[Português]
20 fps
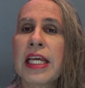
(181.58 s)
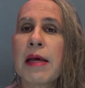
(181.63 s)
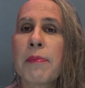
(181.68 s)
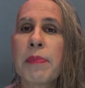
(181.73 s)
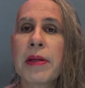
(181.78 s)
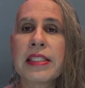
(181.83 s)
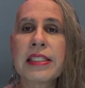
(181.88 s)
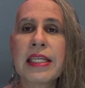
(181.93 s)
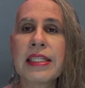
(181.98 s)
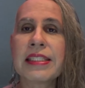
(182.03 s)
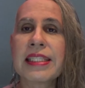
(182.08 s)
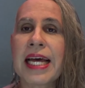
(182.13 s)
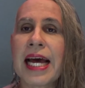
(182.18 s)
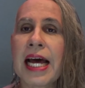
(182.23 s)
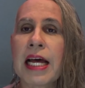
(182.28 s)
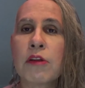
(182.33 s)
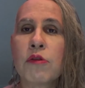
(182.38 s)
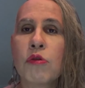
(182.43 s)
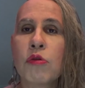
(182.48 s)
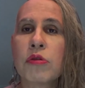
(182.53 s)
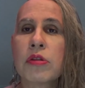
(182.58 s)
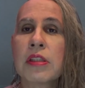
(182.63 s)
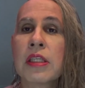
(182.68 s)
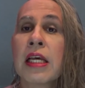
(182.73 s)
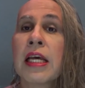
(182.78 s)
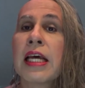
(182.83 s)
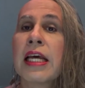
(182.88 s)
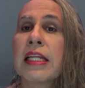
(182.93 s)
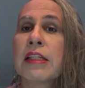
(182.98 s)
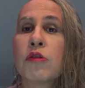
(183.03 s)
representados
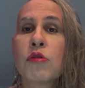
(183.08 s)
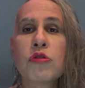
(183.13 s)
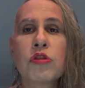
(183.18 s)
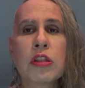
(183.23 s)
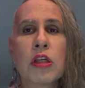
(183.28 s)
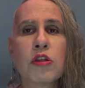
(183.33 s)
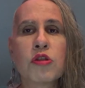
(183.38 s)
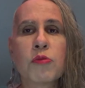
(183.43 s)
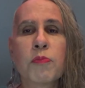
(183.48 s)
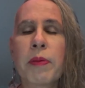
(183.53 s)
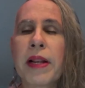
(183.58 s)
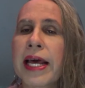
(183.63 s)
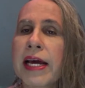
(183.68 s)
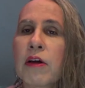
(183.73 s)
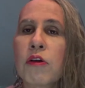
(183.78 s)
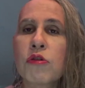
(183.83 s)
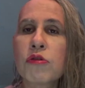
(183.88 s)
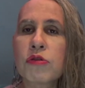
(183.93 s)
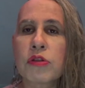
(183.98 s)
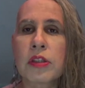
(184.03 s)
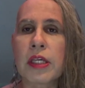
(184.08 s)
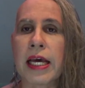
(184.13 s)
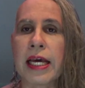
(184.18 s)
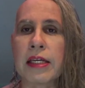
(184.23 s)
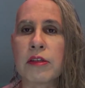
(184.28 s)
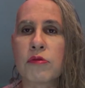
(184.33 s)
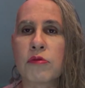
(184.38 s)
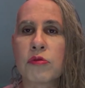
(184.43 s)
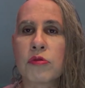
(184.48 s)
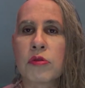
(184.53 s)
nos seus
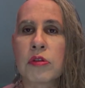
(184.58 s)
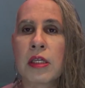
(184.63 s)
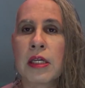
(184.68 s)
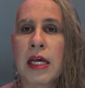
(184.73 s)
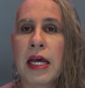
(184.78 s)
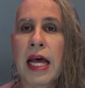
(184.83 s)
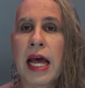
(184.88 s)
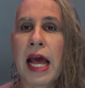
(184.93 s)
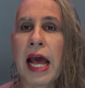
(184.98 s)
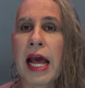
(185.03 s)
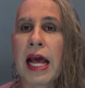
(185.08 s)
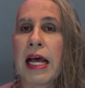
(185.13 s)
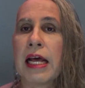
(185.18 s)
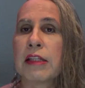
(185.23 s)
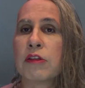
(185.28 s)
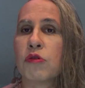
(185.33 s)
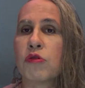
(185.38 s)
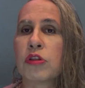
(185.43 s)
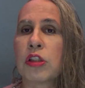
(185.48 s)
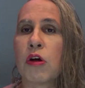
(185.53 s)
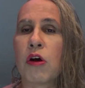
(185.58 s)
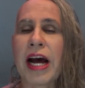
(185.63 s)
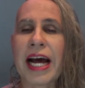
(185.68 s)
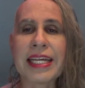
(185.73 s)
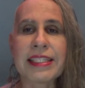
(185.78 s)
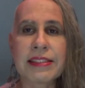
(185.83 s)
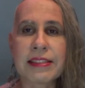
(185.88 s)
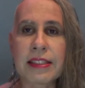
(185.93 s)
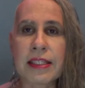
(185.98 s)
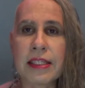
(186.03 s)
preconceitos, no seu
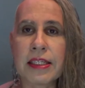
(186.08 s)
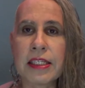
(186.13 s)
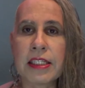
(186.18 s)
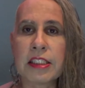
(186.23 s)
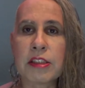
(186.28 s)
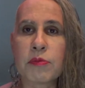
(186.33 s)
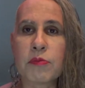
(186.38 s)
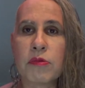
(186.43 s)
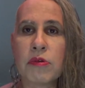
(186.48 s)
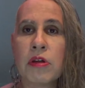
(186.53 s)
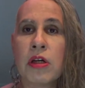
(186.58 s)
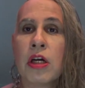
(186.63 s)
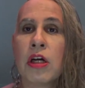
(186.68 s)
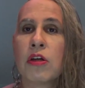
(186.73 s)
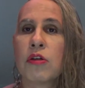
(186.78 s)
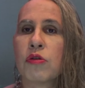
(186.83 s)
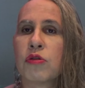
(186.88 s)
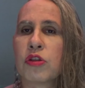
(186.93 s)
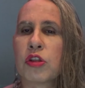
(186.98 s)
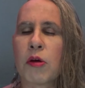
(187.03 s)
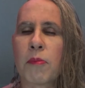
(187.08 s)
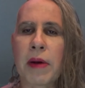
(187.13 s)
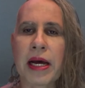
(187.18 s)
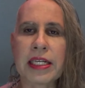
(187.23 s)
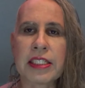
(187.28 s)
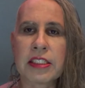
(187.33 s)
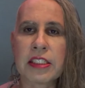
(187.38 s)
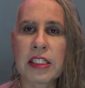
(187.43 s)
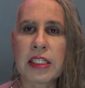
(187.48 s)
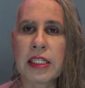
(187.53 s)
racismo, no seu
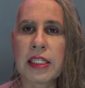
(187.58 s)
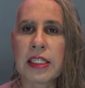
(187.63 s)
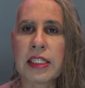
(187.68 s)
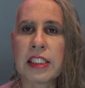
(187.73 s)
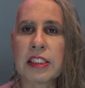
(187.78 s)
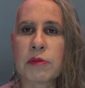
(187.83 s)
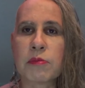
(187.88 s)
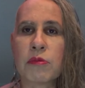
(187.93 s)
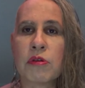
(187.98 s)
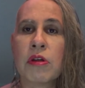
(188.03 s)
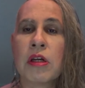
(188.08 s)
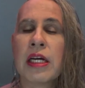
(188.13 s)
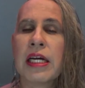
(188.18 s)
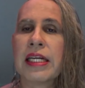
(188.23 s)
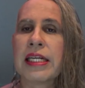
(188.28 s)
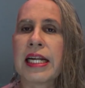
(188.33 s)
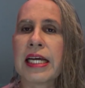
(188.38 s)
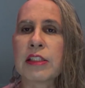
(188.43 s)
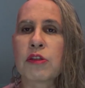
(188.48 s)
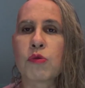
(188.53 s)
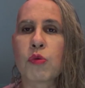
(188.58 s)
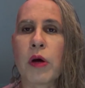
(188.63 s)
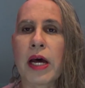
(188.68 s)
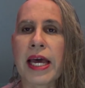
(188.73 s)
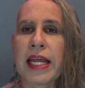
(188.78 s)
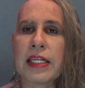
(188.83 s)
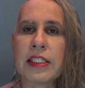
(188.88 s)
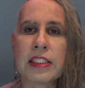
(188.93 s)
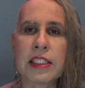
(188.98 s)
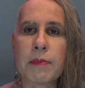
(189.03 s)
machismo, na sua
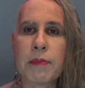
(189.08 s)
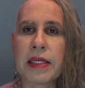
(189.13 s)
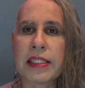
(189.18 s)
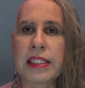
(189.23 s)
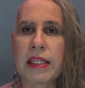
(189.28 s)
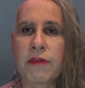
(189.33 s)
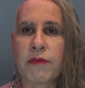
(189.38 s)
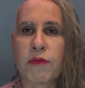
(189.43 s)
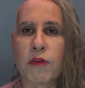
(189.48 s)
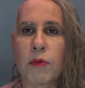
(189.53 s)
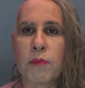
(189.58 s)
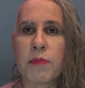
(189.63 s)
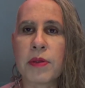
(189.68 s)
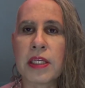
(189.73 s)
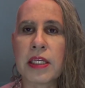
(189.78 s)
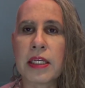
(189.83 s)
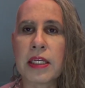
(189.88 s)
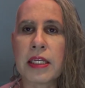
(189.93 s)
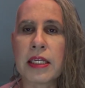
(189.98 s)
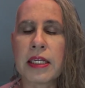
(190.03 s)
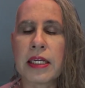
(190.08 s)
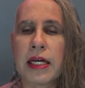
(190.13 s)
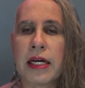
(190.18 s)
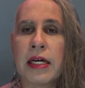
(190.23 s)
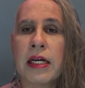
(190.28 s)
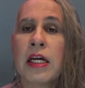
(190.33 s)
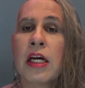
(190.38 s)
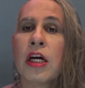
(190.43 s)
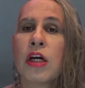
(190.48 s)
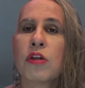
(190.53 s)
LGBTfobia,
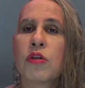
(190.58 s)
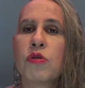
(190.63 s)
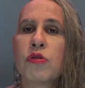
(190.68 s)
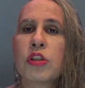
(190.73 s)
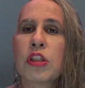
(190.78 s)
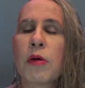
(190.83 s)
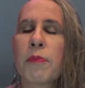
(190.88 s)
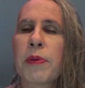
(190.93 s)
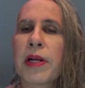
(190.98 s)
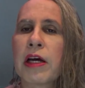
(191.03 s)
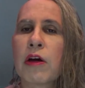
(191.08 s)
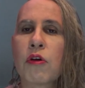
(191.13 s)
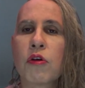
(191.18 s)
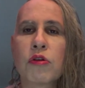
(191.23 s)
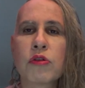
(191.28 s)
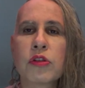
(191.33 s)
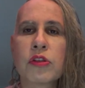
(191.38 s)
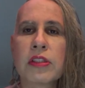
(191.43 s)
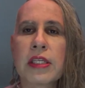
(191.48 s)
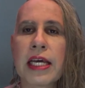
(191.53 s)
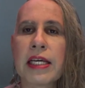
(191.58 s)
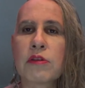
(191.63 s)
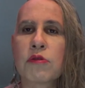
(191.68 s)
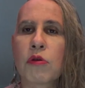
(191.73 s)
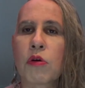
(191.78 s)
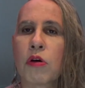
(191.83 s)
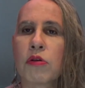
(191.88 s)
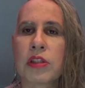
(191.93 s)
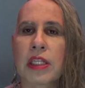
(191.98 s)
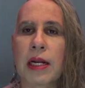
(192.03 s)
no seu preconceito
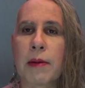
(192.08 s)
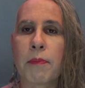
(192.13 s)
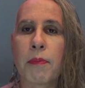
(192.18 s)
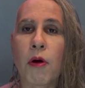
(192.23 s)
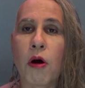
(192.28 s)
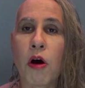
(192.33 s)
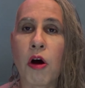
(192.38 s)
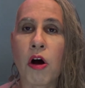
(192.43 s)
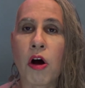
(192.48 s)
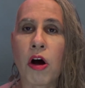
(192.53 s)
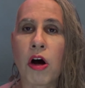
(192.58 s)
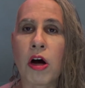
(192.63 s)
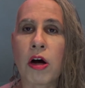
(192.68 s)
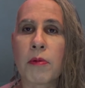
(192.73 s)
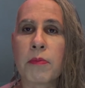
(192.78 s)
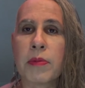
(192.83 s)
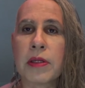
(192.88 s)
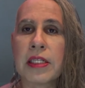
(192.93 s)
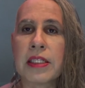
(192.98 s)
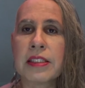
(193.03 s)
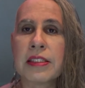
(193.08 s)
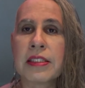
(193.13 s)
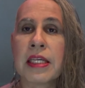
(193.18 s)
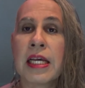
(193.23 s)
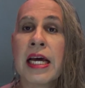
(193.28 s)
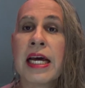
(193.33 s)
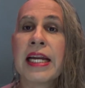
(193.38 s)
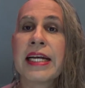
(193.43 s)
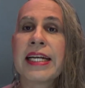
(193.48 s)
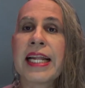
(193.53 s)
contra pobres,
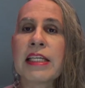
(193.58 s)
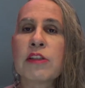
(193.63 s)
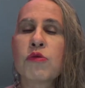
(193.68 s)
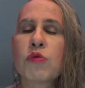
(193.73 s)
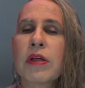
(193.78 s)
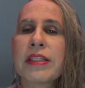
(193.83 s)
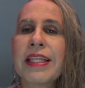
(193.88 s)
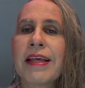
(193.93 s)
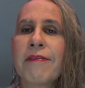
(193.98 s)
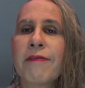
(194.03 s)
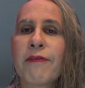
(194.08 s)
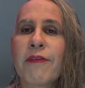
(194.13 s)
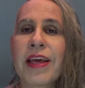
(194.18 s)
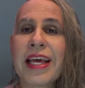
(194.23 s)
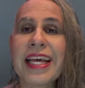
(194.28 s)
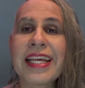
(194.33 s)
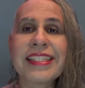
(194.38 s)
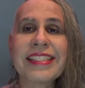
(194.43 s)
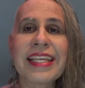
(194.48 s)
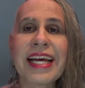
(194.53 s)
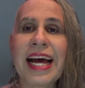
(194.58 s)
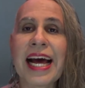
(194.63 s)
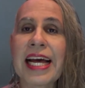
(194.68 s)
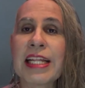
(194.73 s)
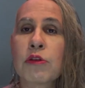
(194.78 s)
na sua defesa à